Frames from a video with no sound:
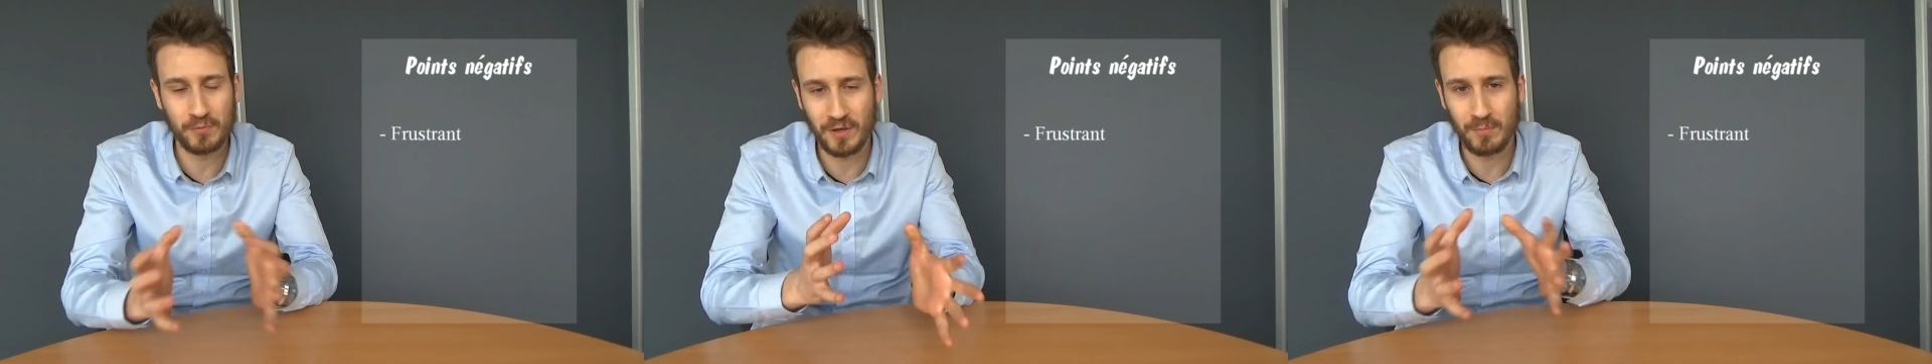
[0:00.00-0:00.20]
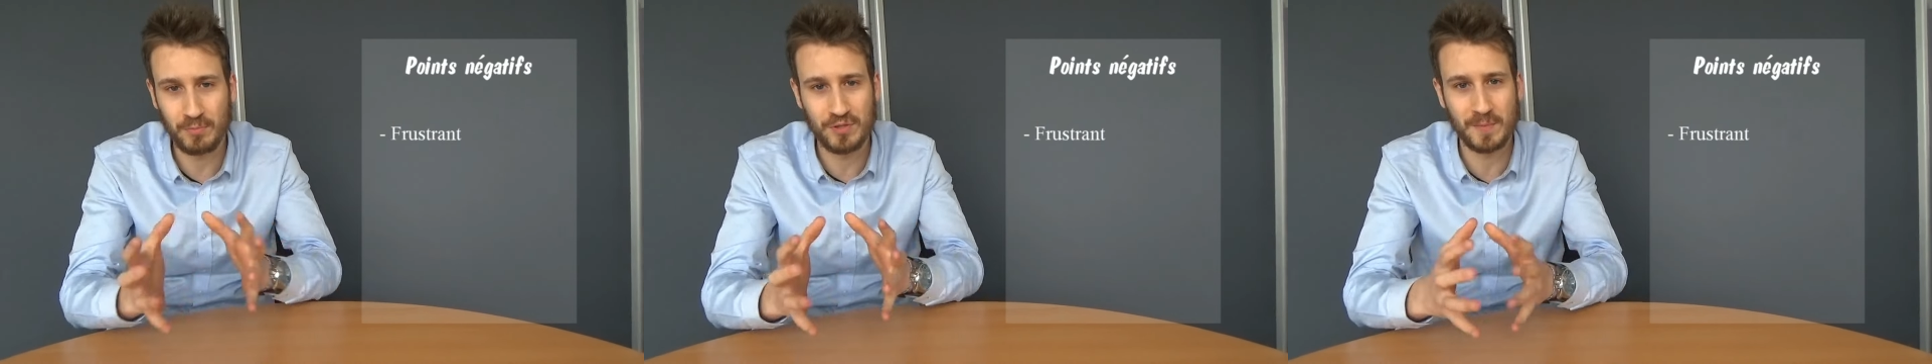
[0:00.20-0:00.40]

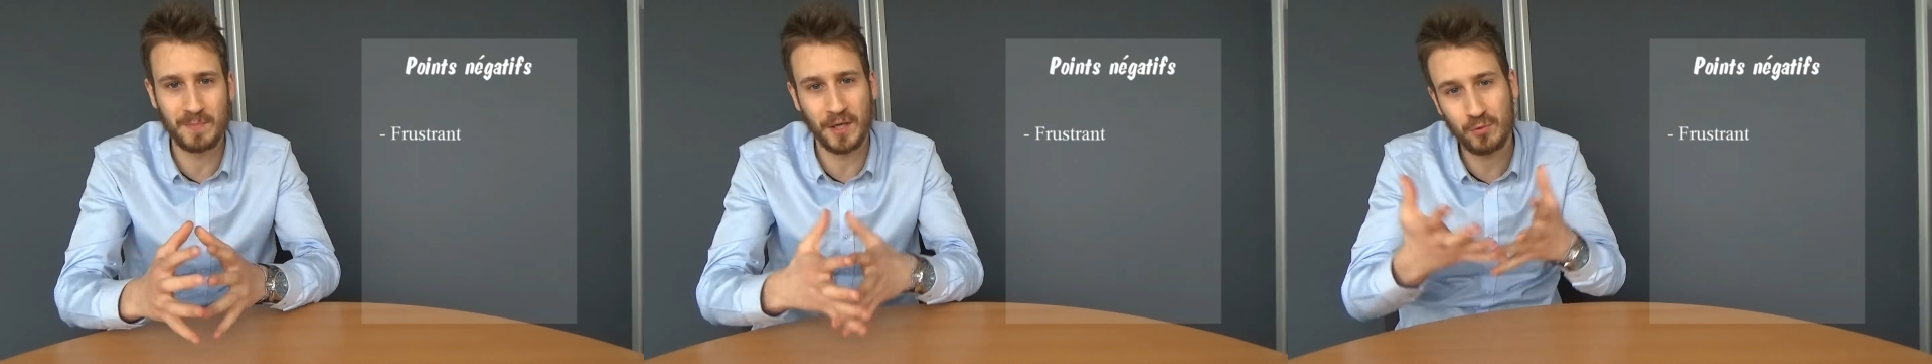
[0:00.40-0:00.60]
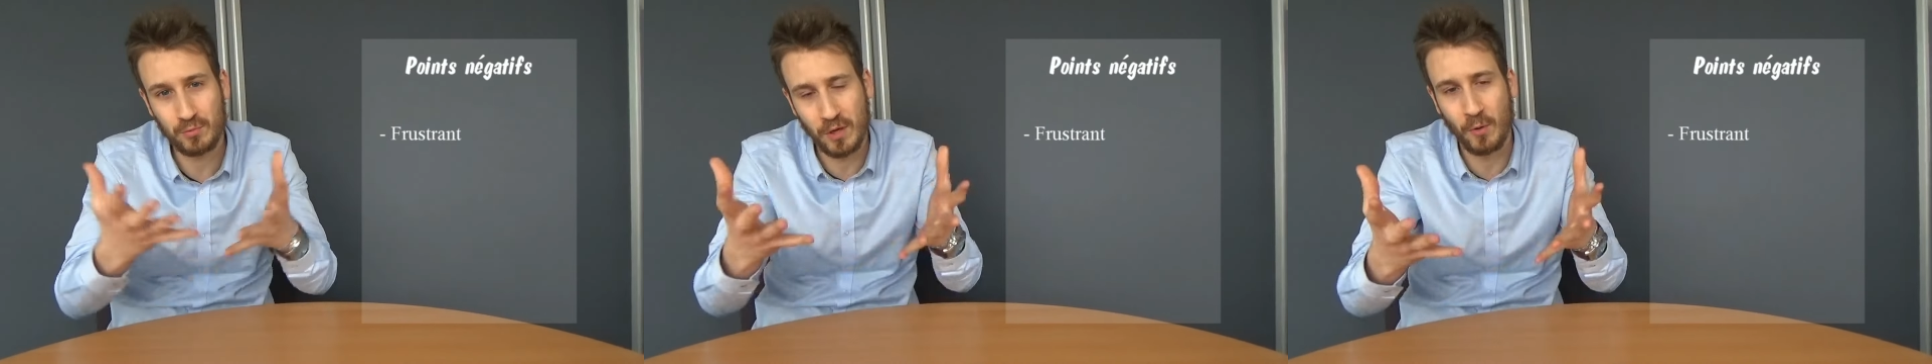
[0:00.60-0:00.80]
pouvoir bouger
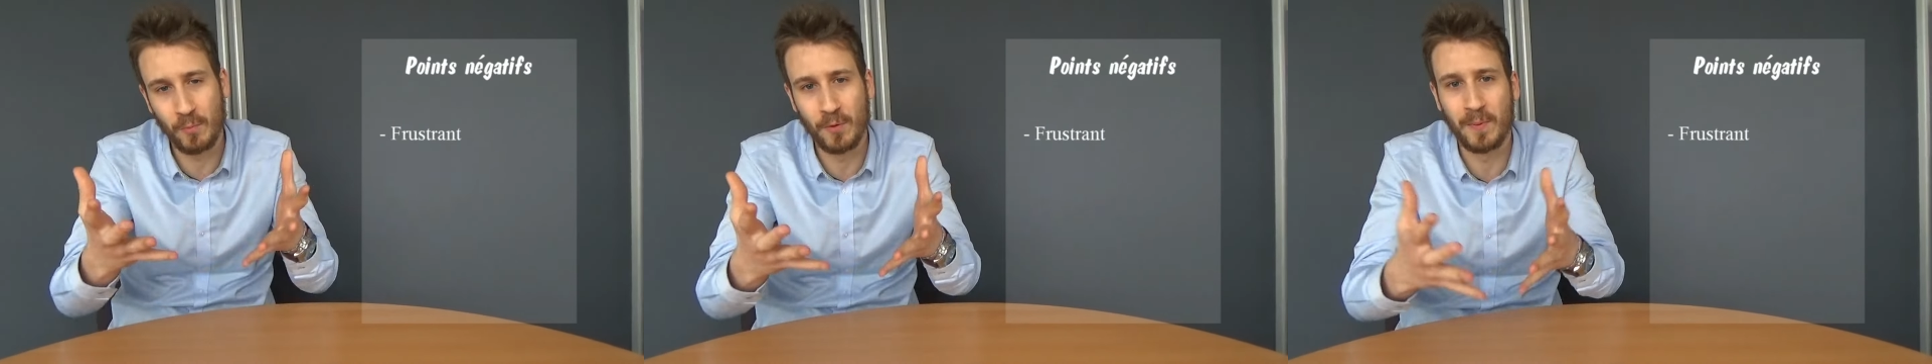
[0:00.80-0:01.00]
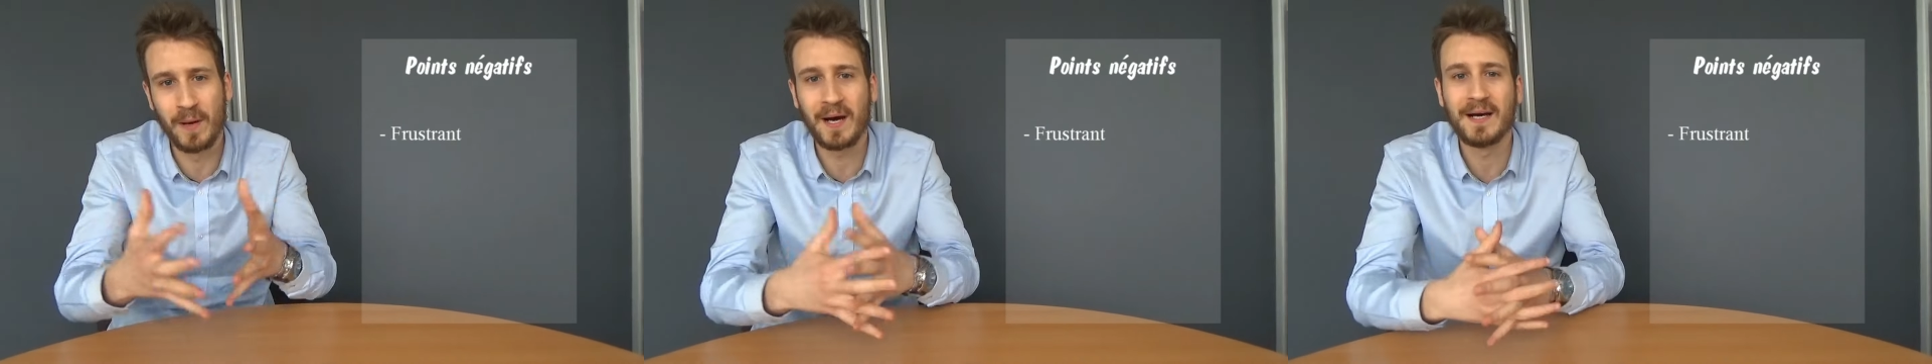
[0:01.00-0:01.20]
partout là, on
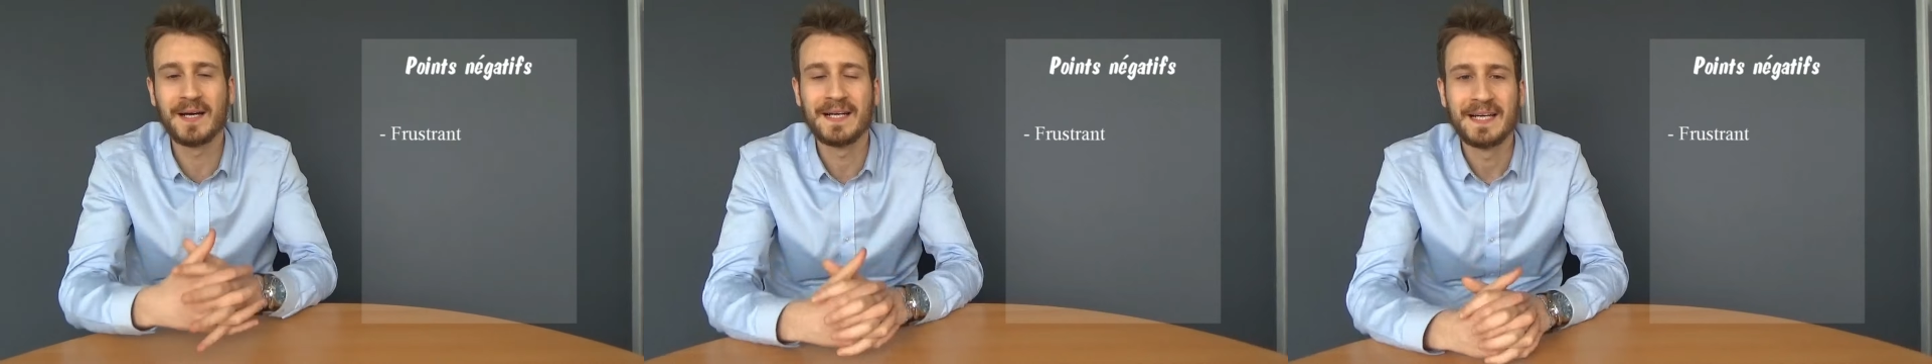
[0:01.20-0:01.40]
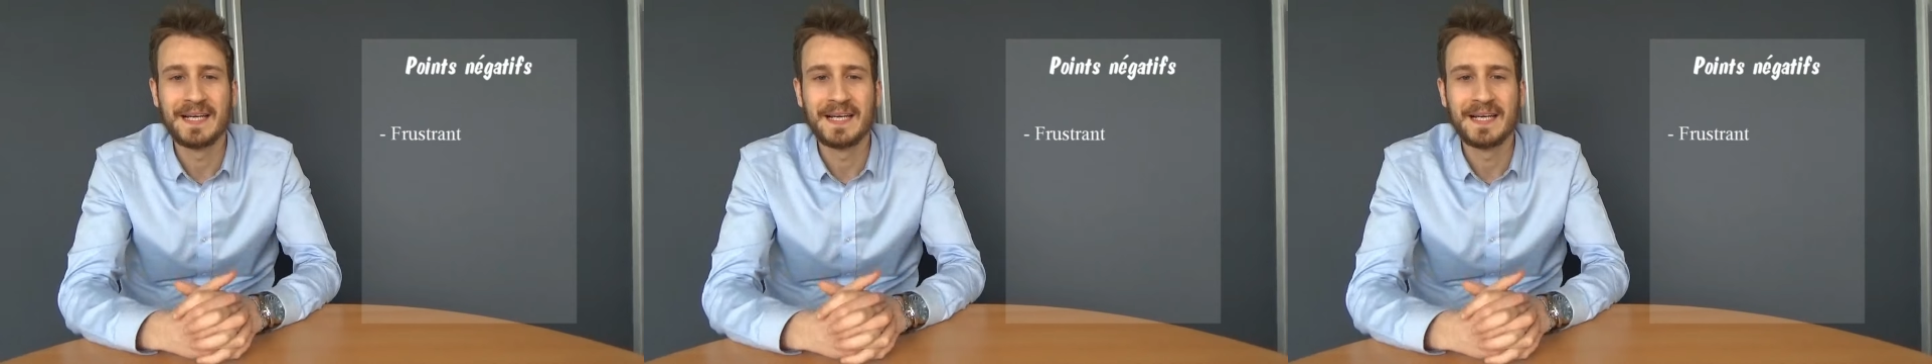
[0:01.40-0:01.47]
peut pas.